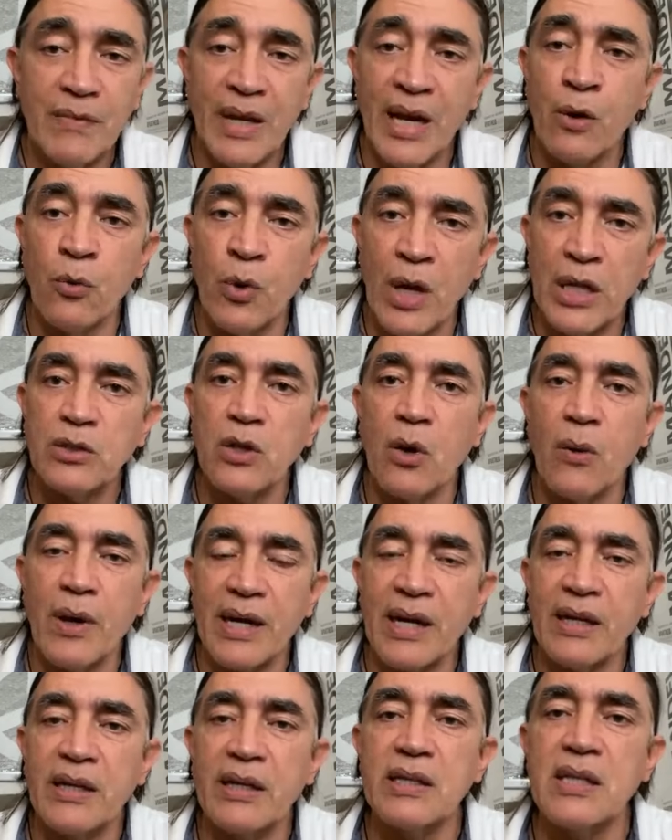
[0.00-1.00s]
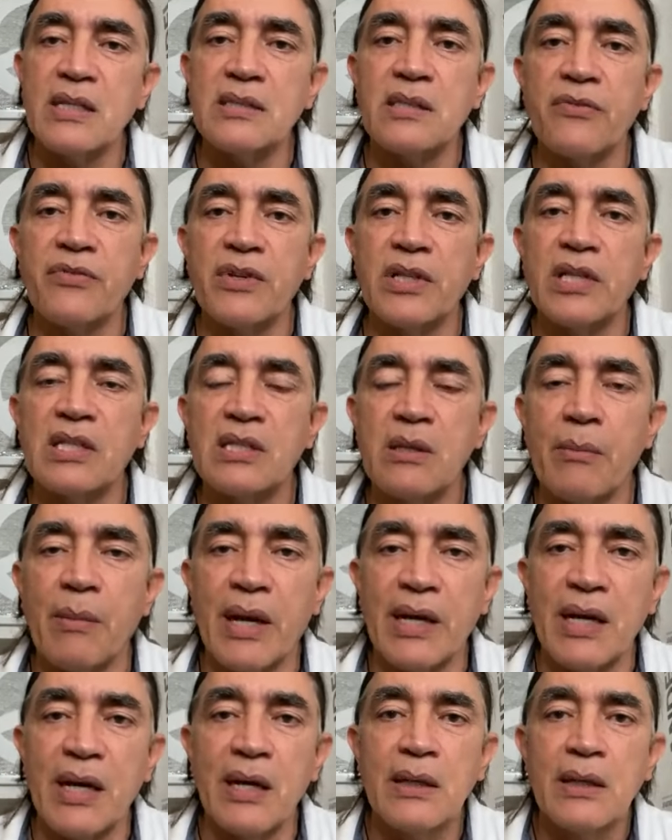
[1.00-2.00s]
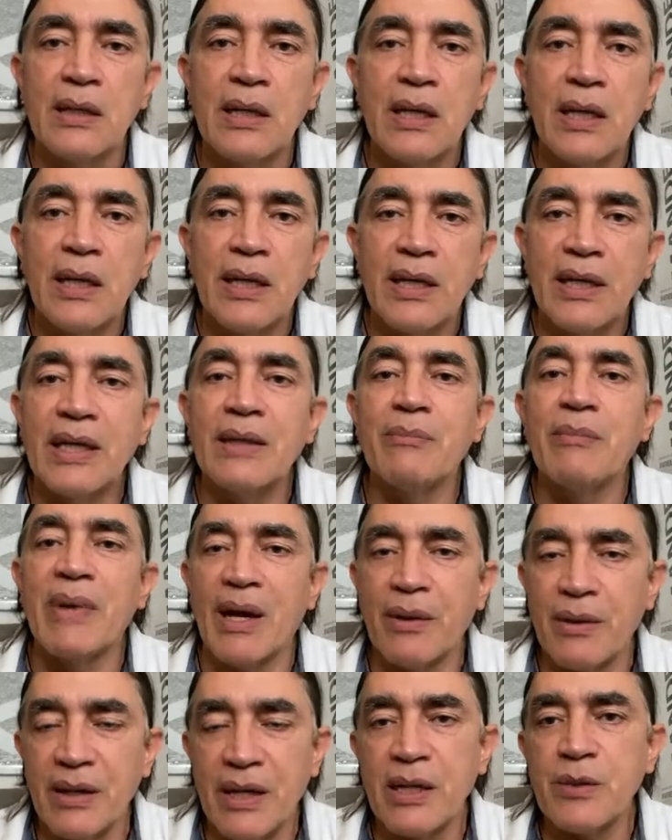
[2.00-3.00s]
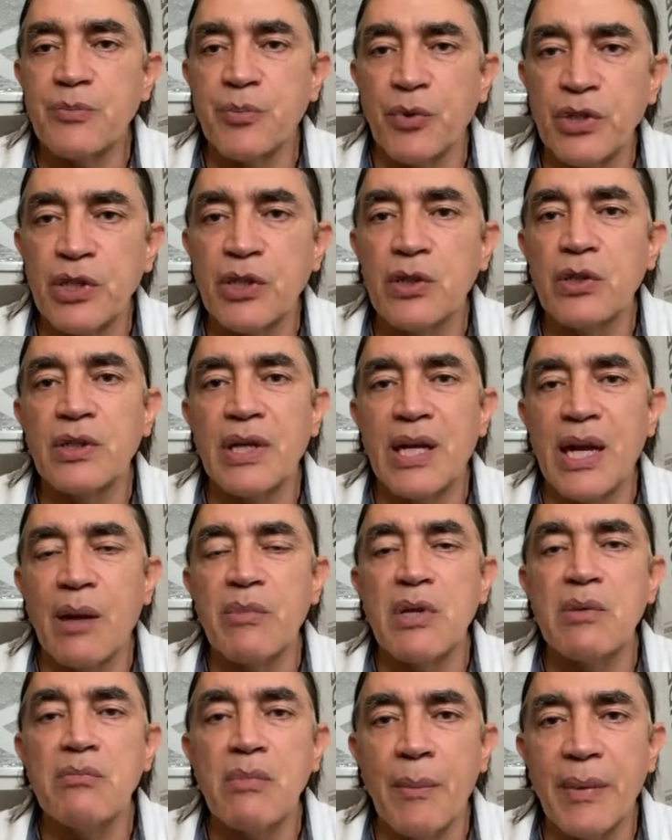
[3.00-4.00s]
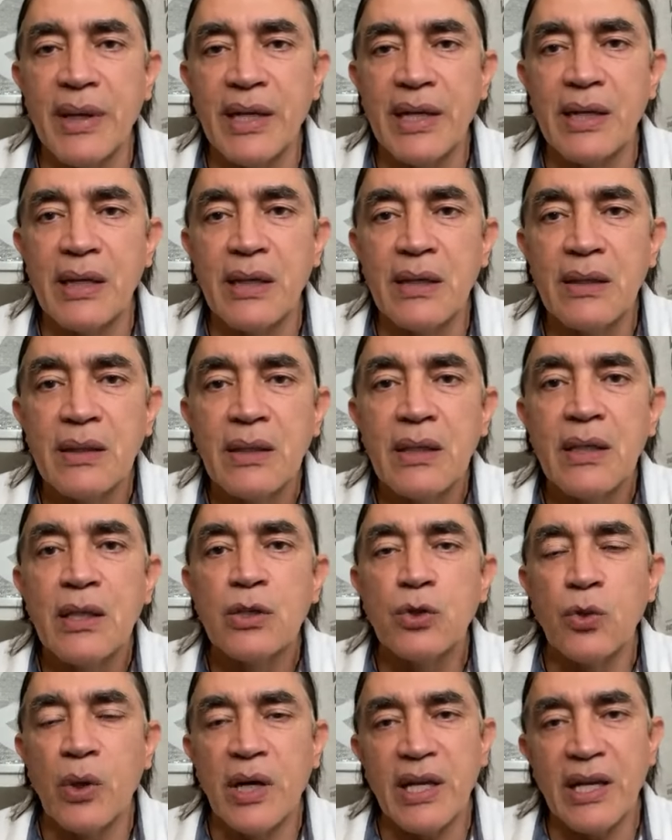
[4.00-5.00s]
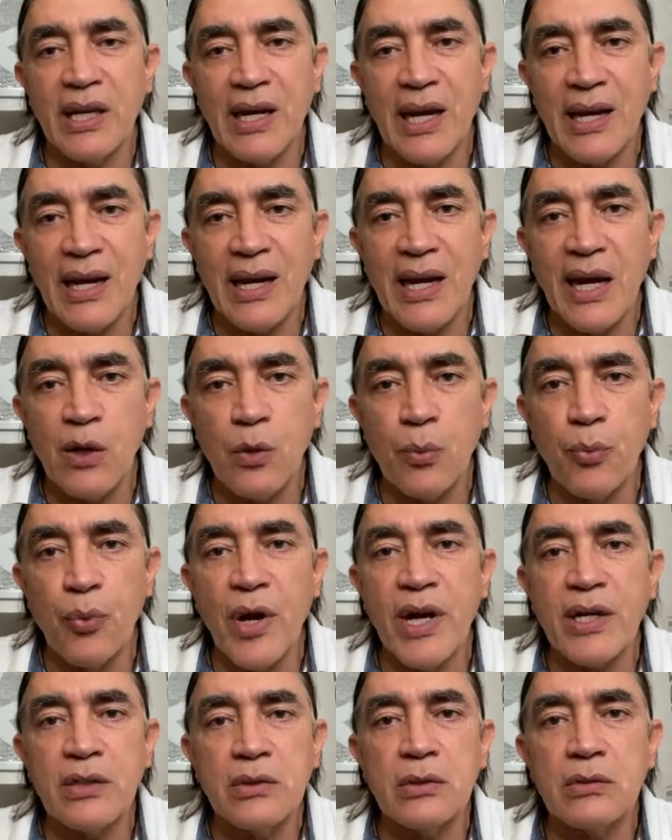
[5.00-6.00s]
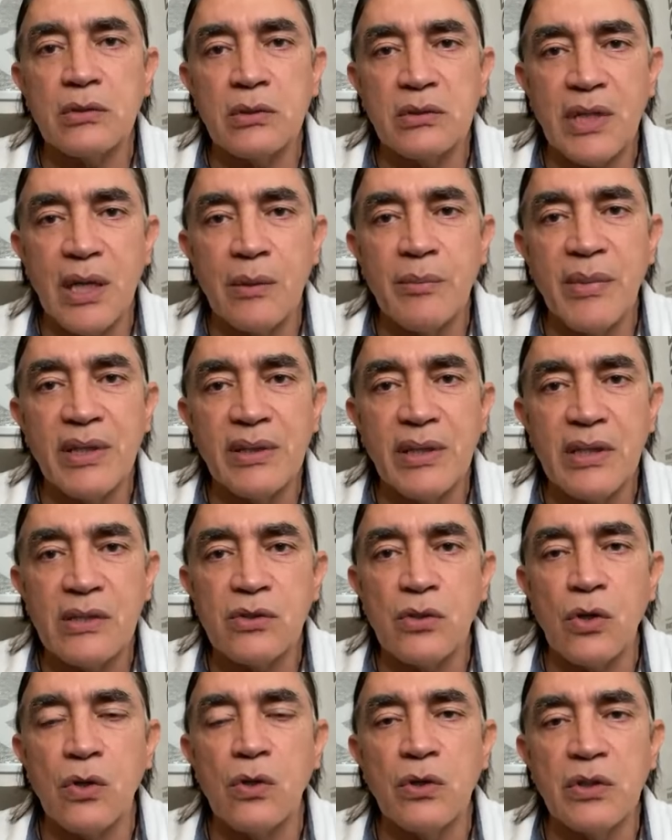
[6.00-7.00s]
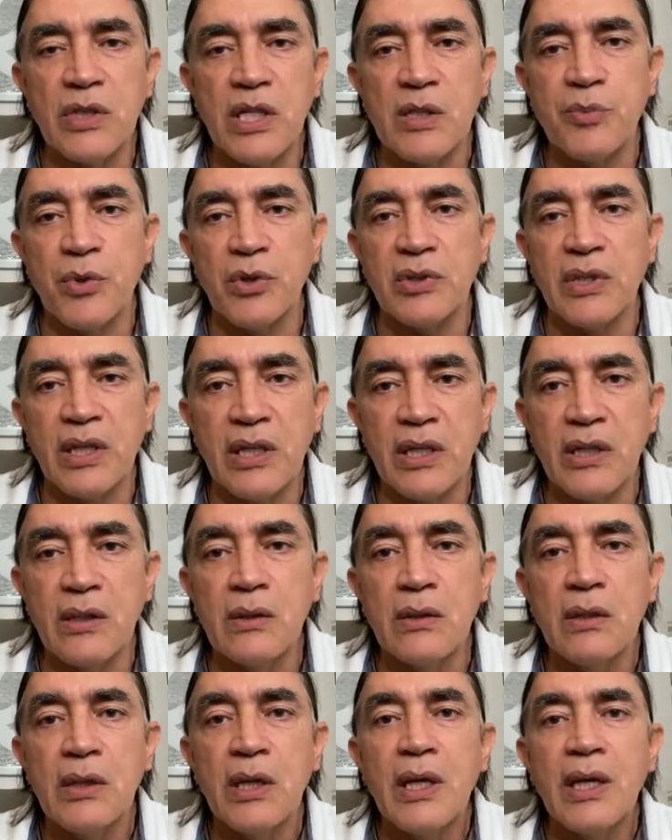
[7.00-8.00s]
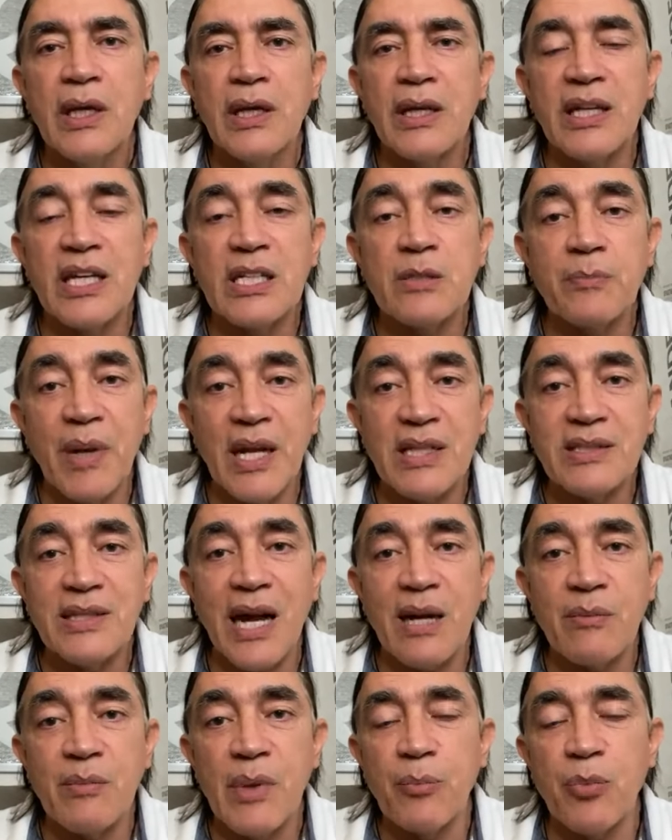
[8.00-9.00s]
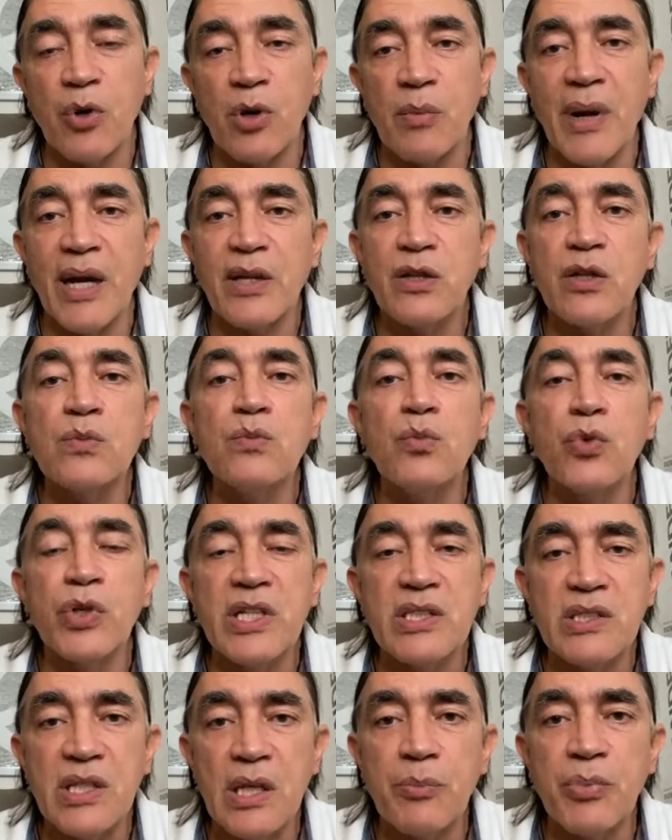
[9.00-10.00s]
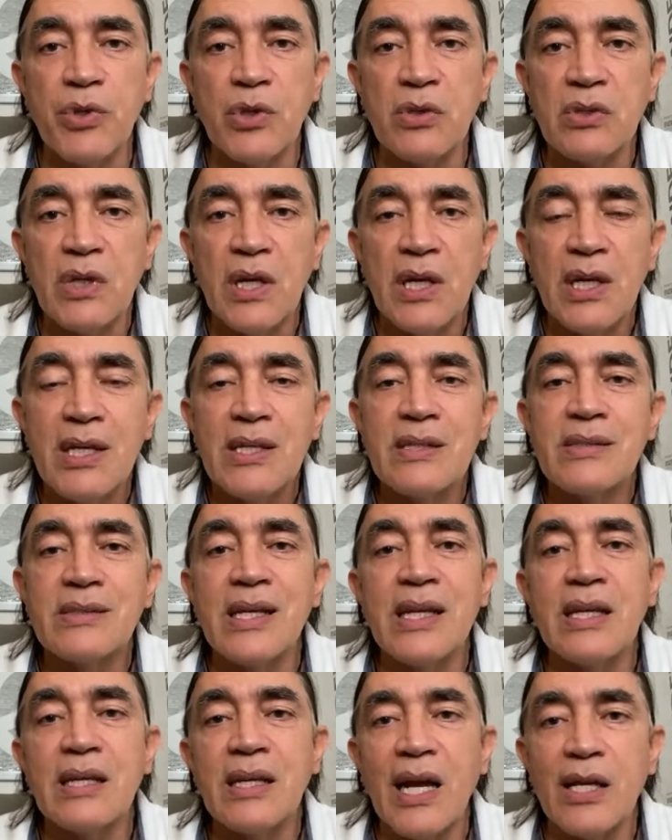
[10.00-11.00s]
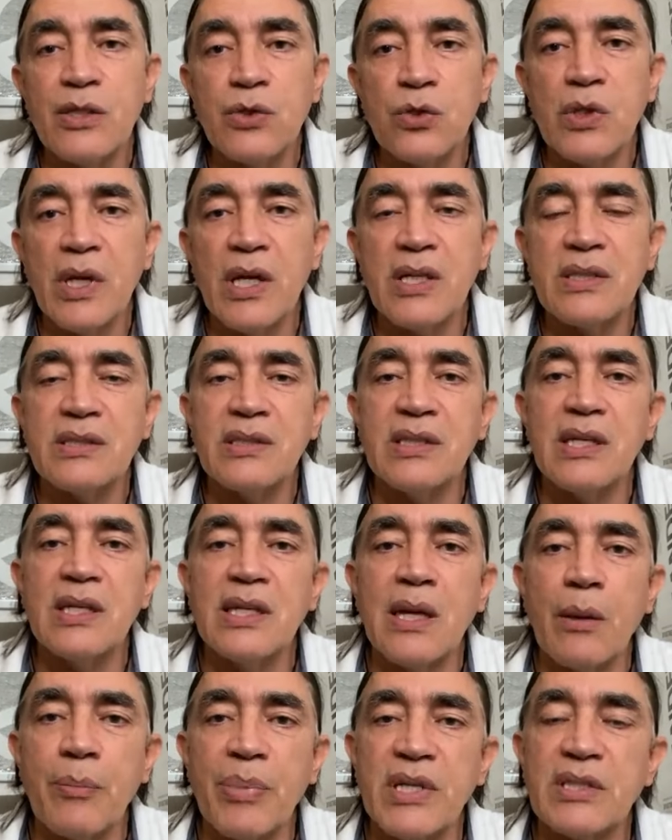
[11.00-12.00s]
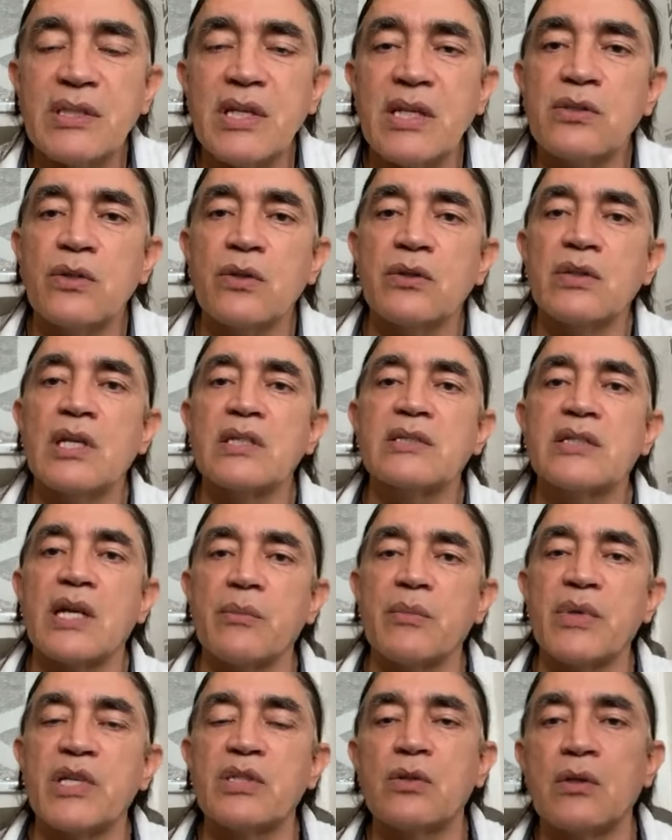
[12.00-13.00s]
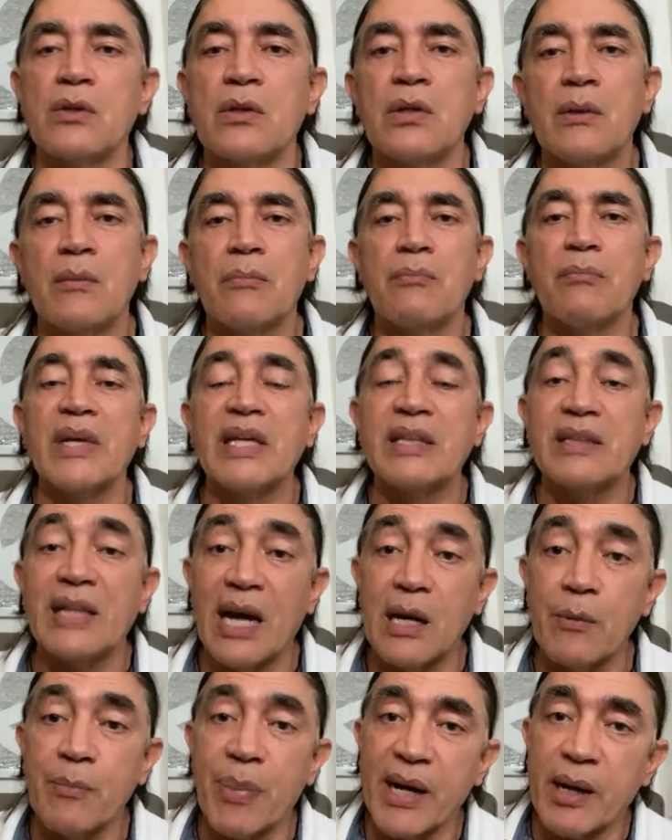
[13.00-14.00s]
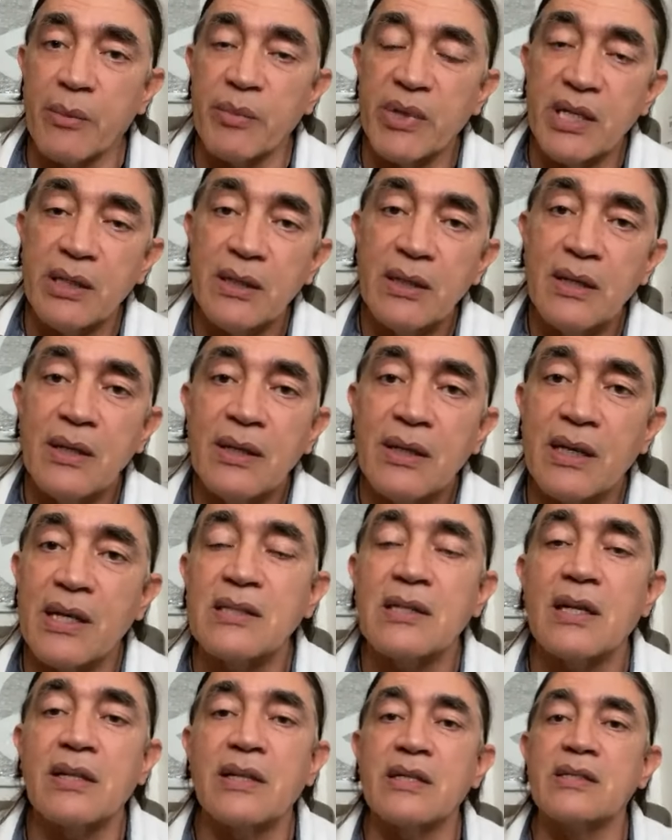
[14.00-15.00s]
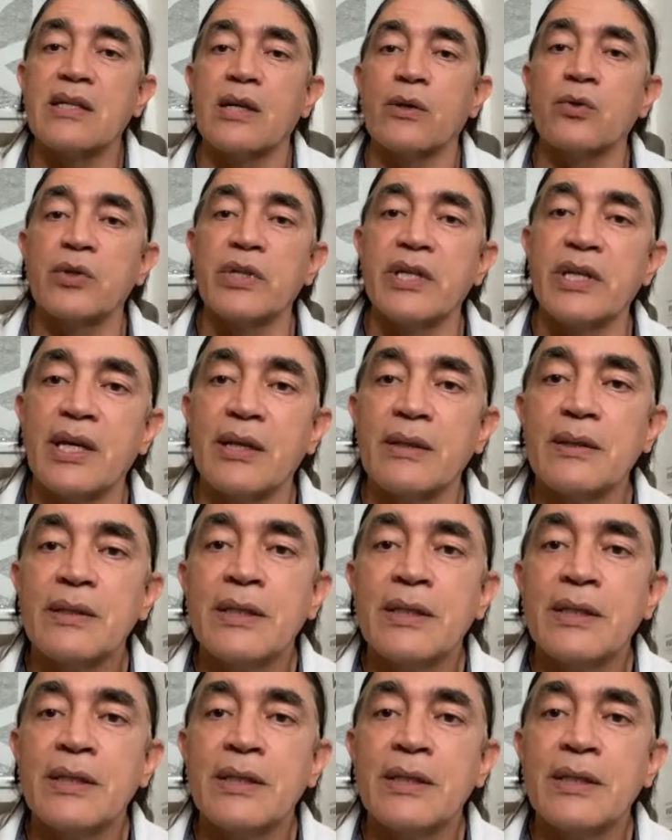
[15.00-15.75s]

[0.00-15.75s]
he vuelto a Barranquilla este fin de semana y me han respondido de la misma manera. Tuve que llegar al aeropuerto totalmente solo y desprotegido y desplazarme por varios municipios sin la ayuda, sin la prestación del servicio vital para mí, que es el de seguridad.